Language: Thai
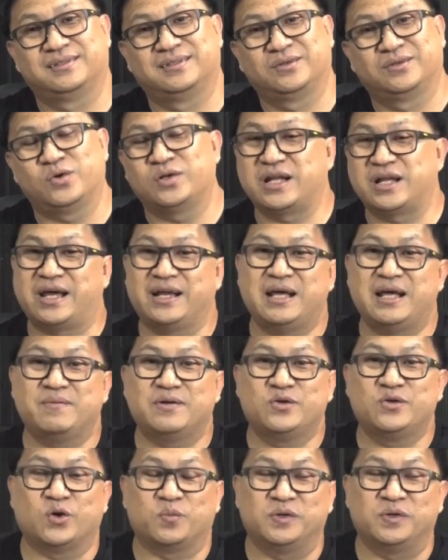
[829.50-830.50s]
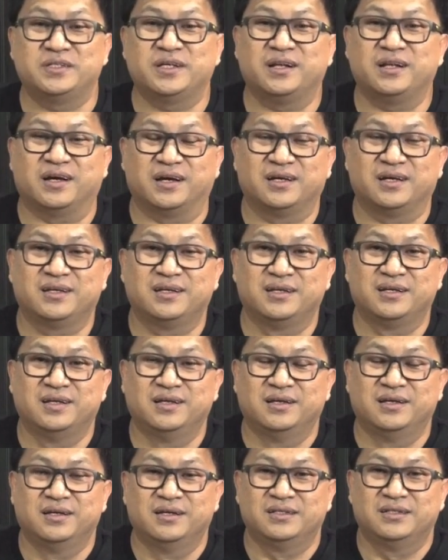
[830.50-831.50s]
คนไทยได้ประโยชน์ไม่ใช่เหรอ
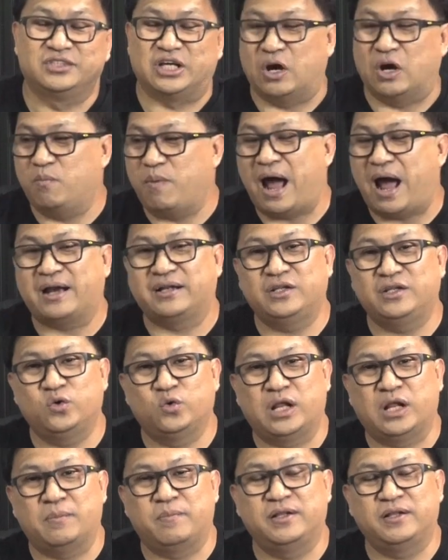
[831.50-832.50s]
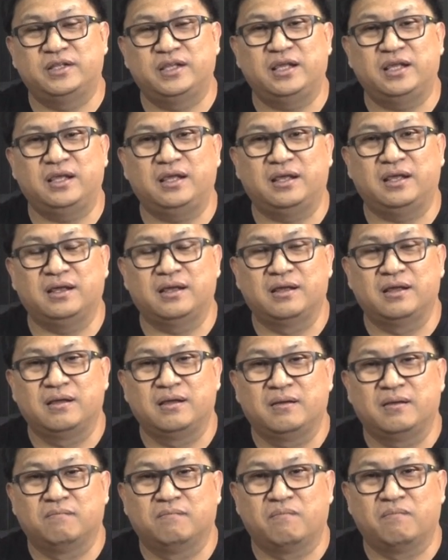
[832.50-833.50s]
ชาวบ้านที่อยู่ในพื้นที่
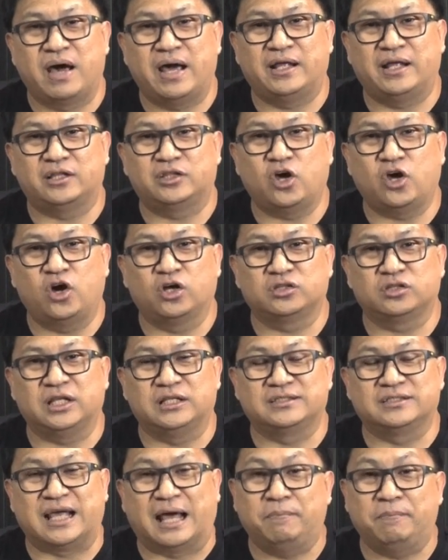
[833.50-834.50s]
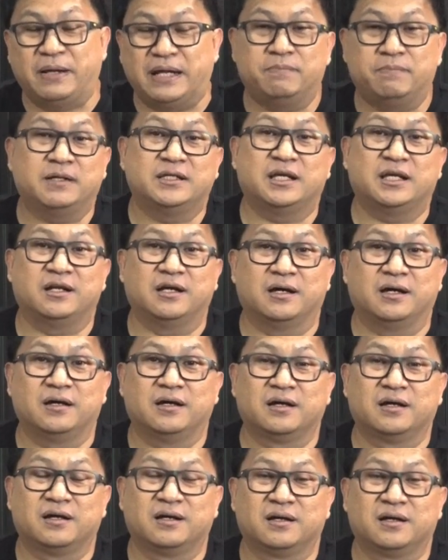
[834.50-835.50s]
ไม่ต้องติดสารพิษไม่ใช่เหรอ
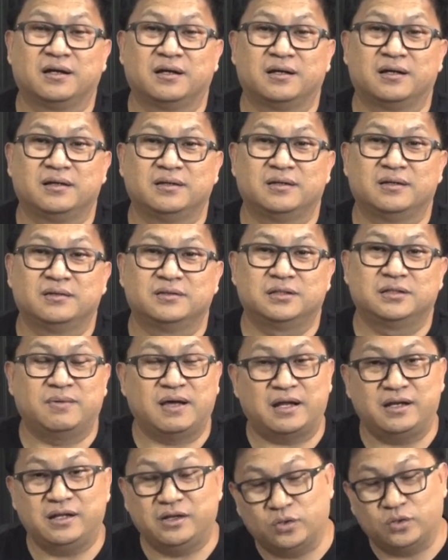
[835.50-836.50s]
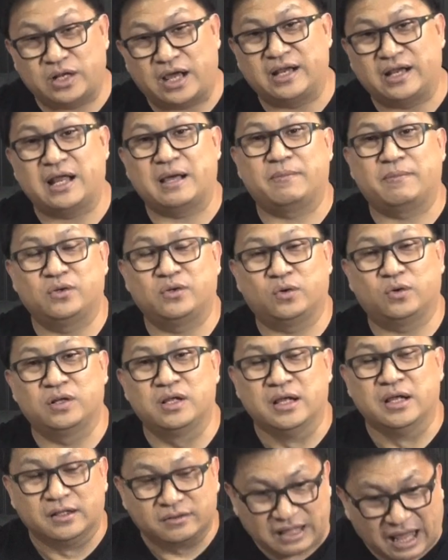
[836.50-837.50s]
ใช่ไหมฮะนี่คนไทยได้ประโยชน์
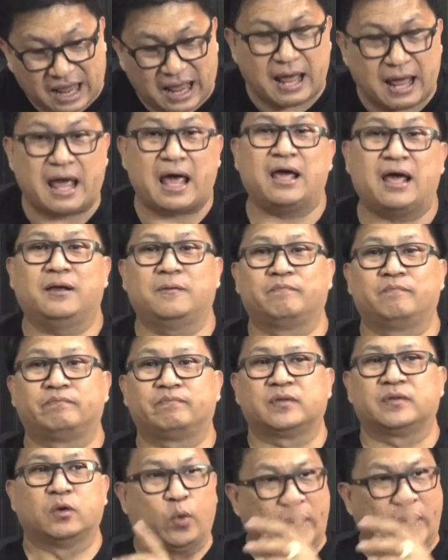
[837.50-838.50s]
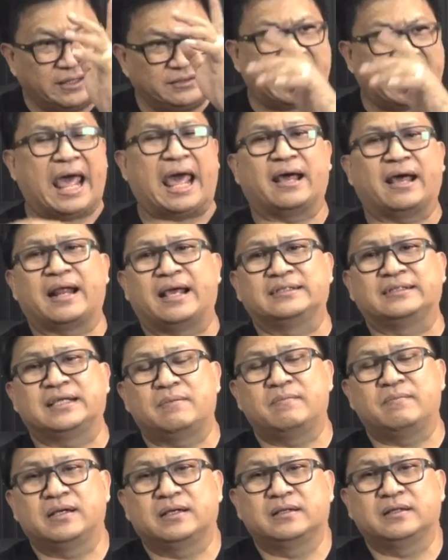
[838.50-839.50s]
แต่เว้นแต่อะไรทรา
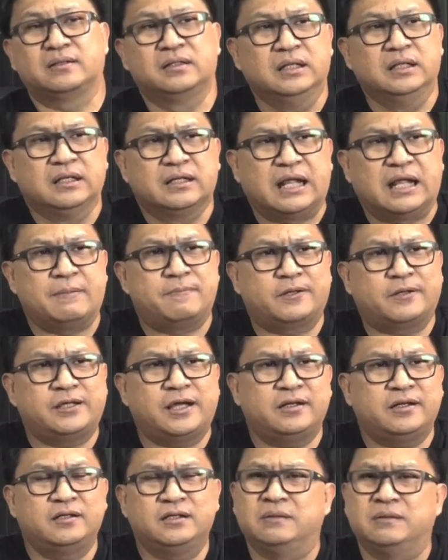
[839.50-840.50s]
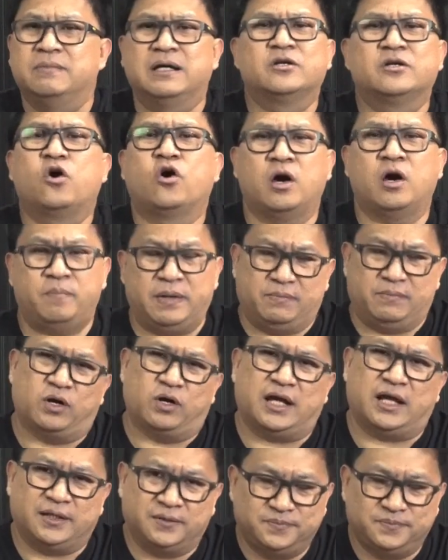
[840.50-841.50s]
บไหมฮะในประเทศอื่นๆเหมืองทองเขาปิดหมดละ